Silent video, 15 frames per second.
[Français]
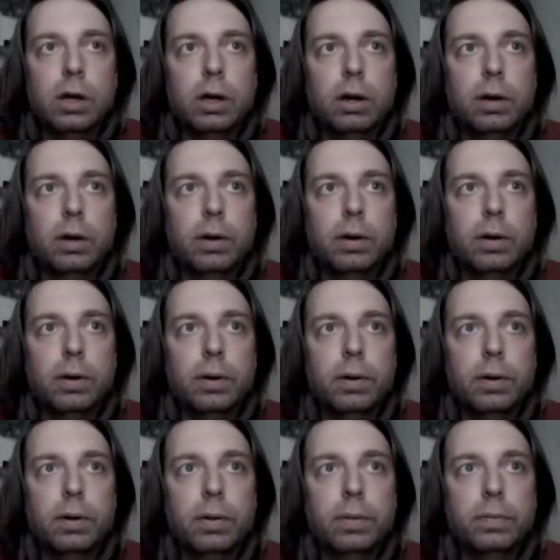
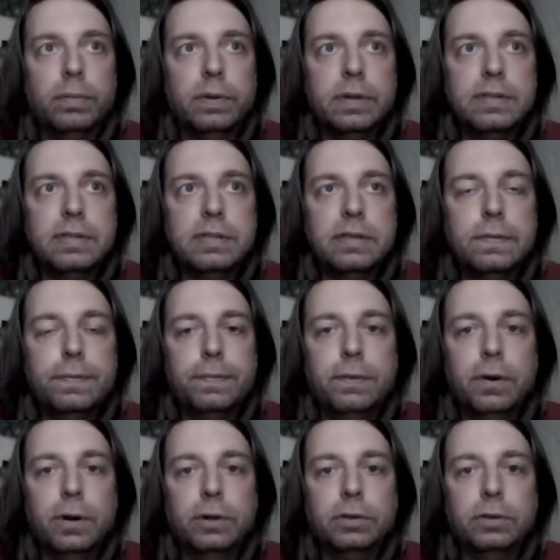Euh, ici
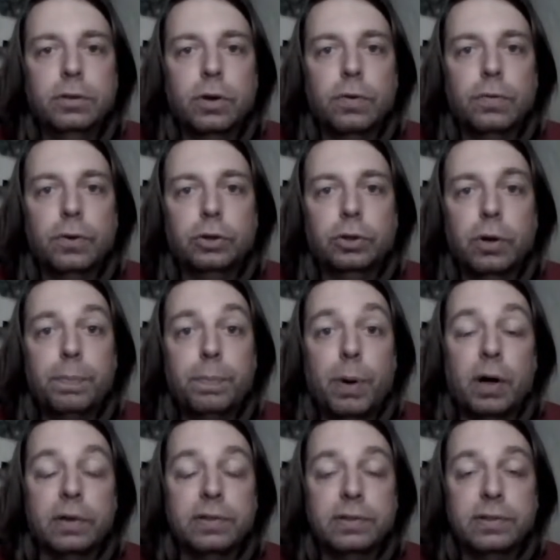flotte votre
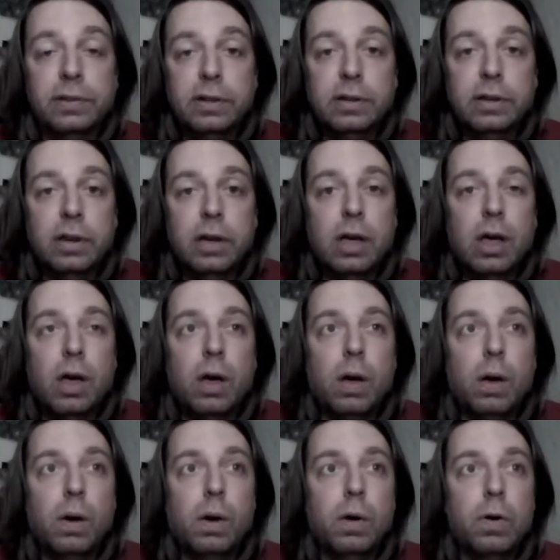passé.
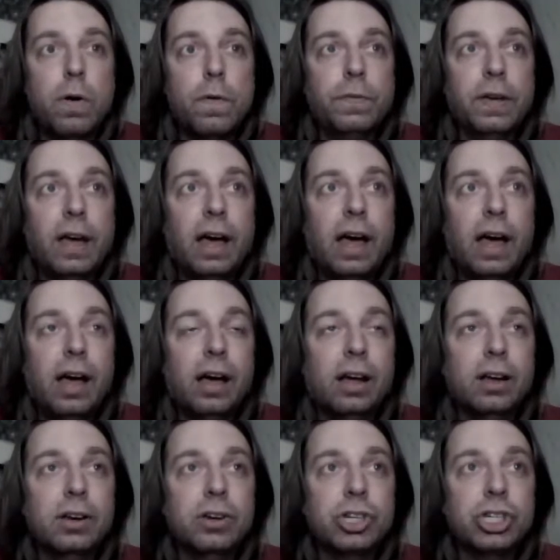Euh, le
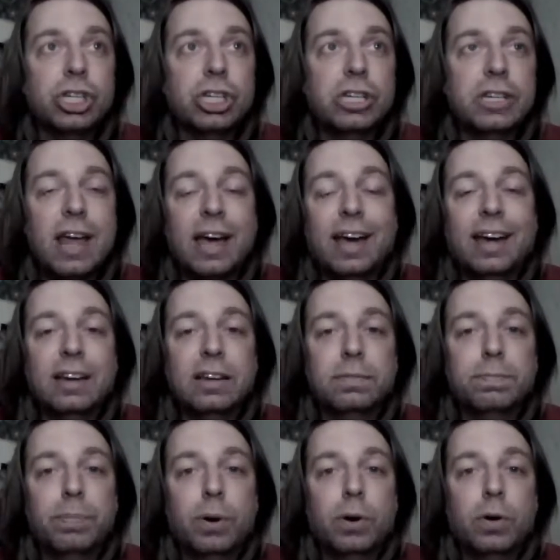virage qui n'arrête
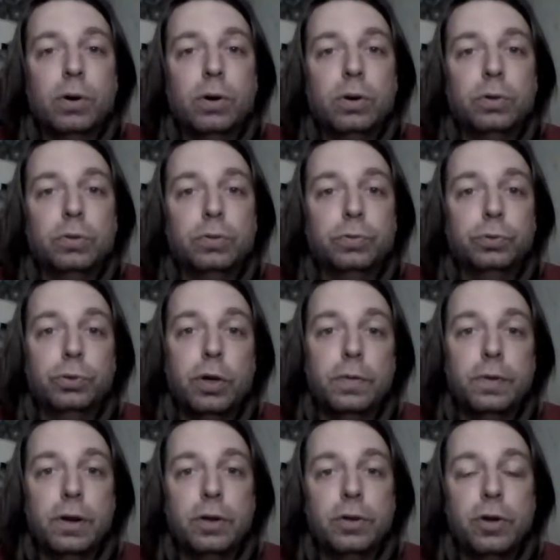pas, vous
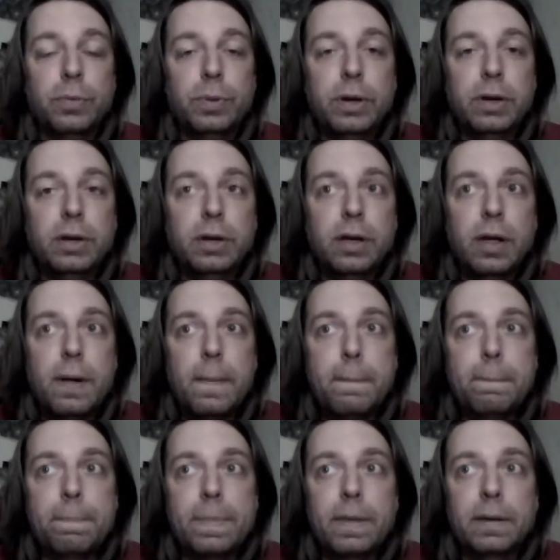devez le nommer.
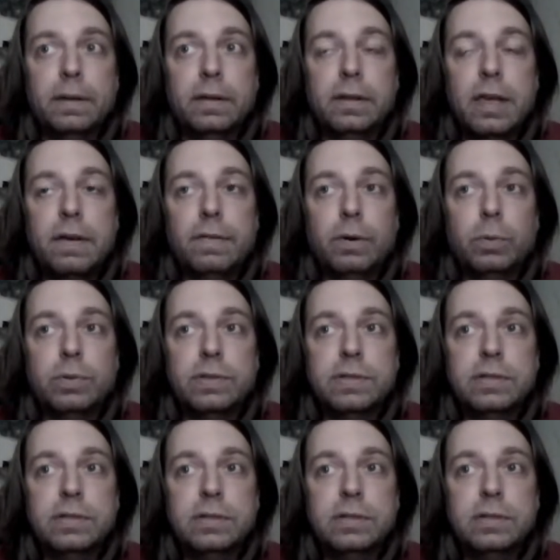Il y avait
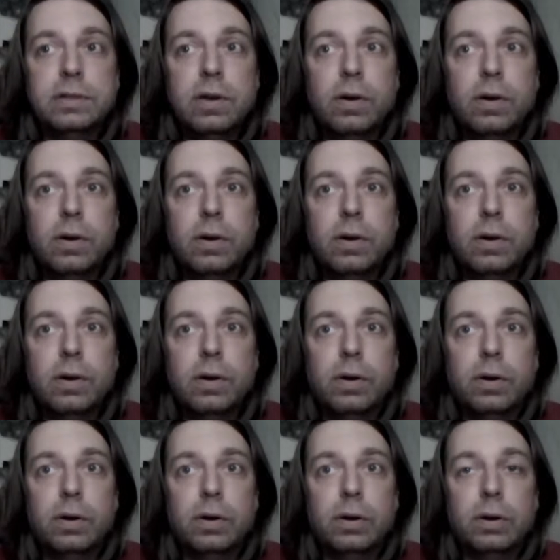aussi
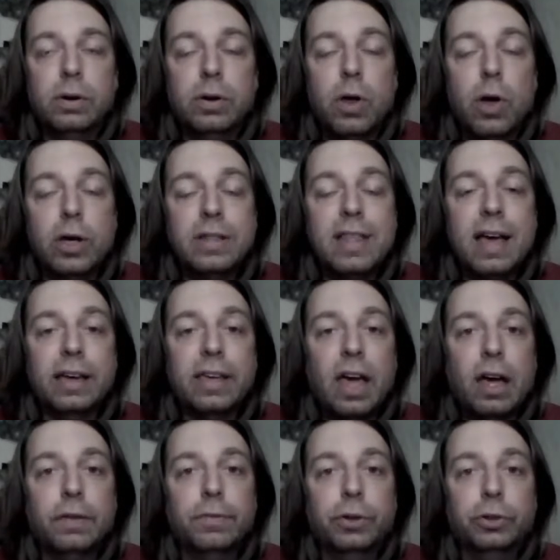l'œil
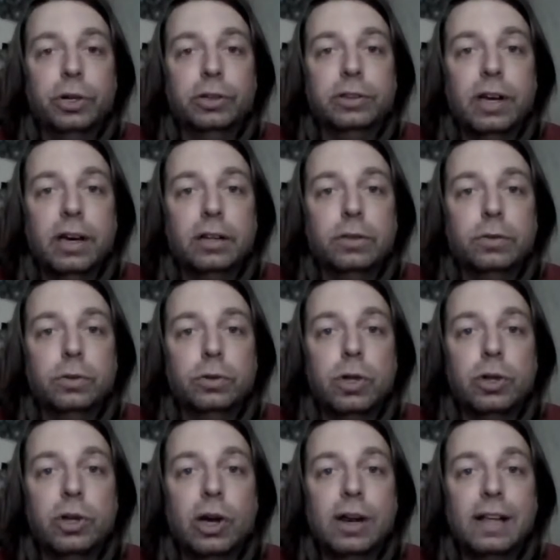derrière votre tête
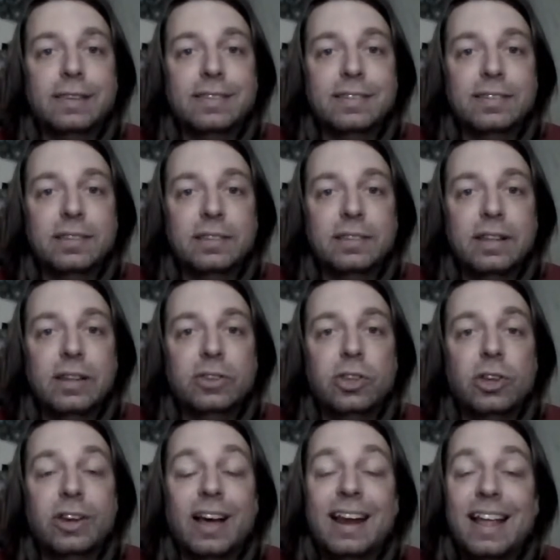donnera
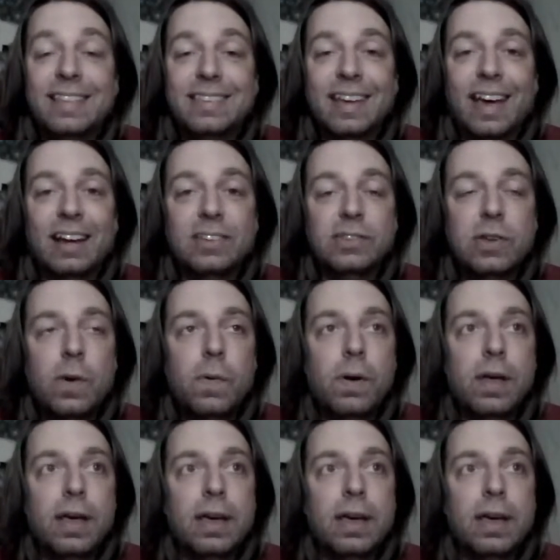la, direction.